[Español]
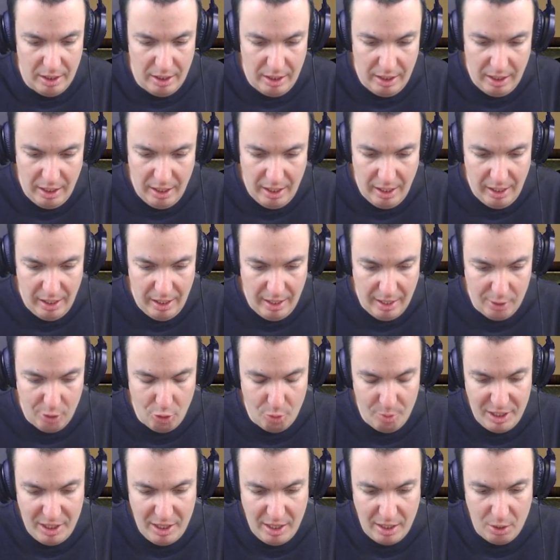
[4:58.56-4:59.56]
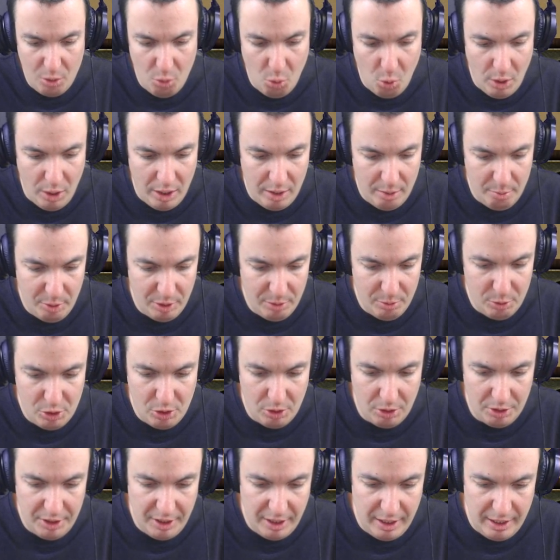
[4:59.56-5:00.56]
Y la comida igual, podemos
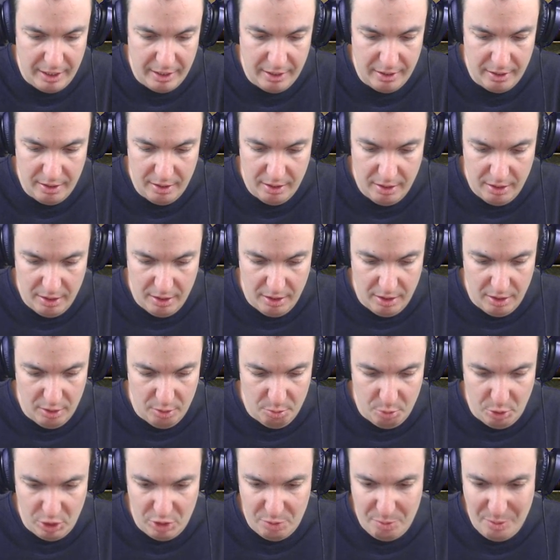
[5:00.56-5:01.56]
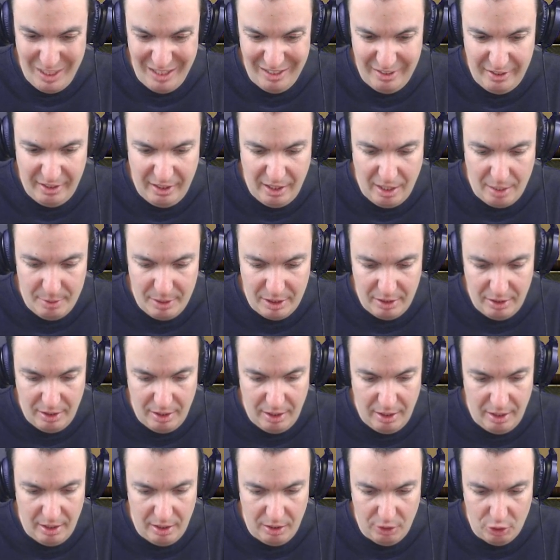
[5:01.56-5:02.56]
soltar, pues
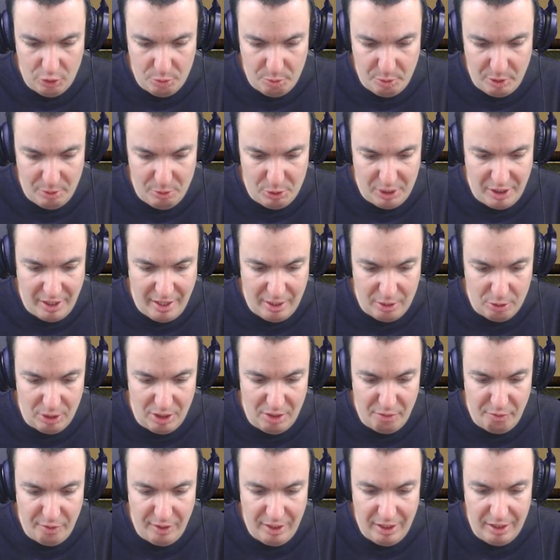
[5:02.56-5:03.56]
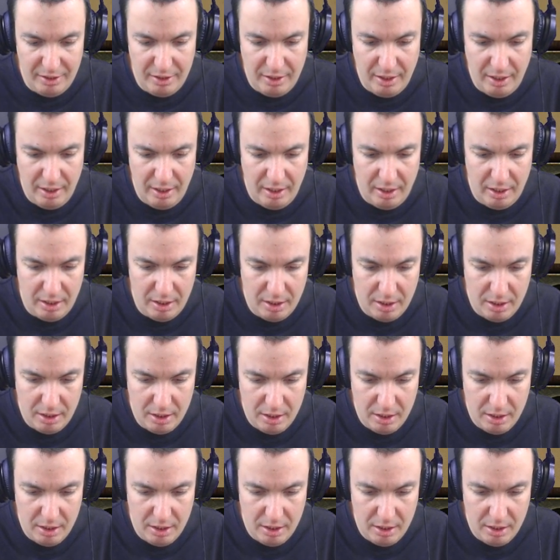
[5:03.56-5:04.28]
prácticamente nos podemos quedar con el filete.